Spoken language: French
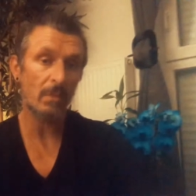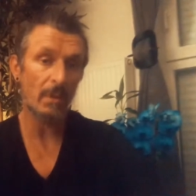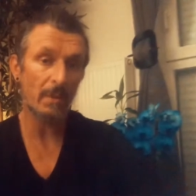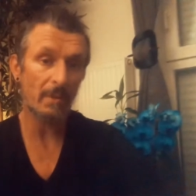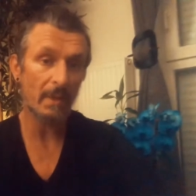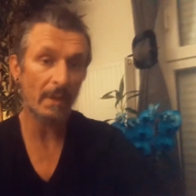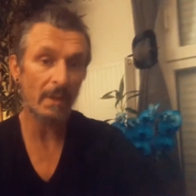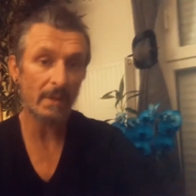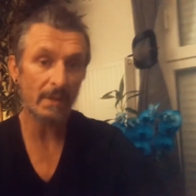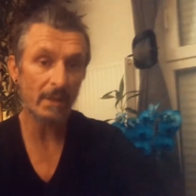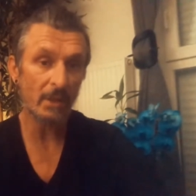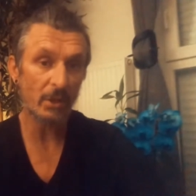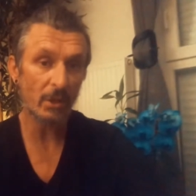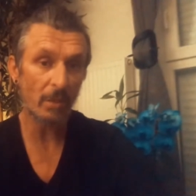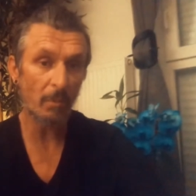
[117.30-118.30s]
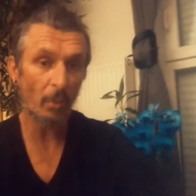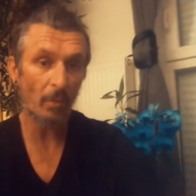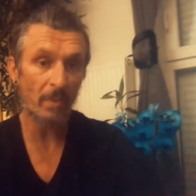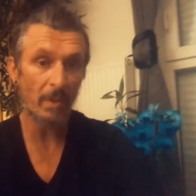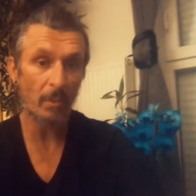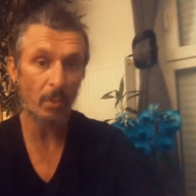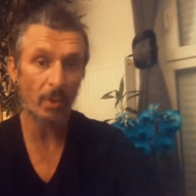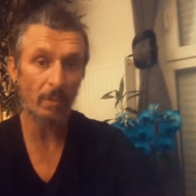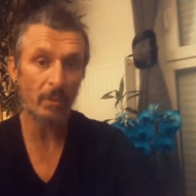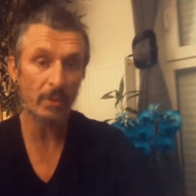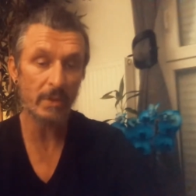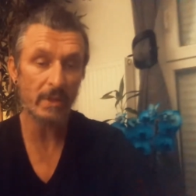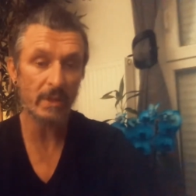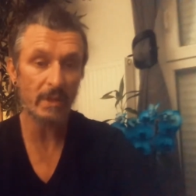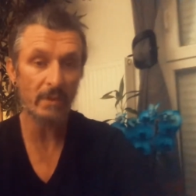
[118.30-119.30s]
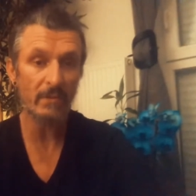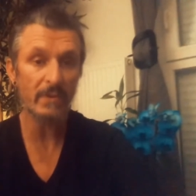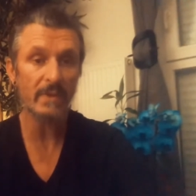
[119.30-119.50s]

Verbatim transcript: eh bien c'est déjà le premier point positif,